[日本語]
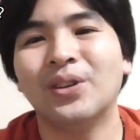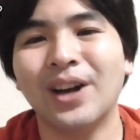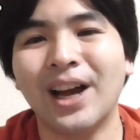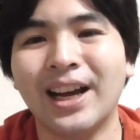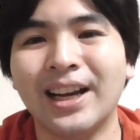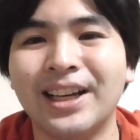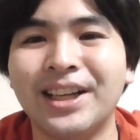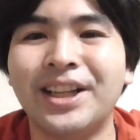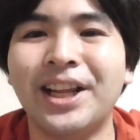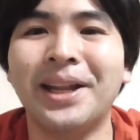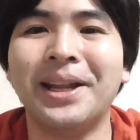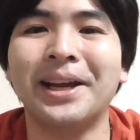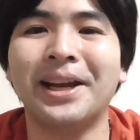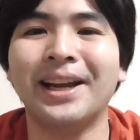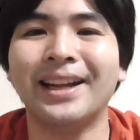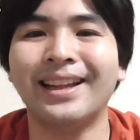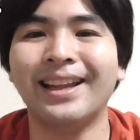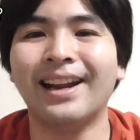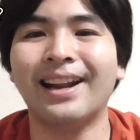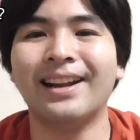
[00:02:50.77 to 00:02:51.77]
うご覧いただ
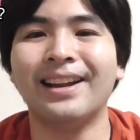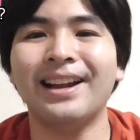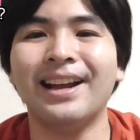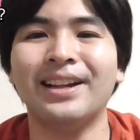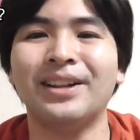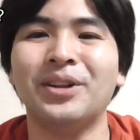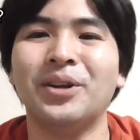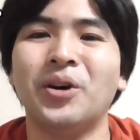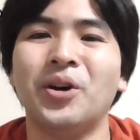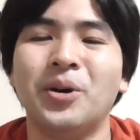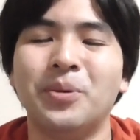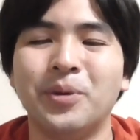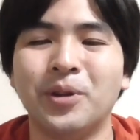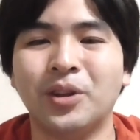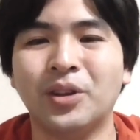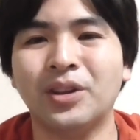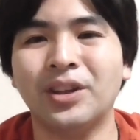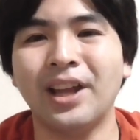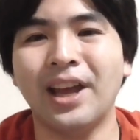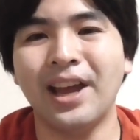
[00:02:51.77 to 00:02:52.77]
けたらなと思って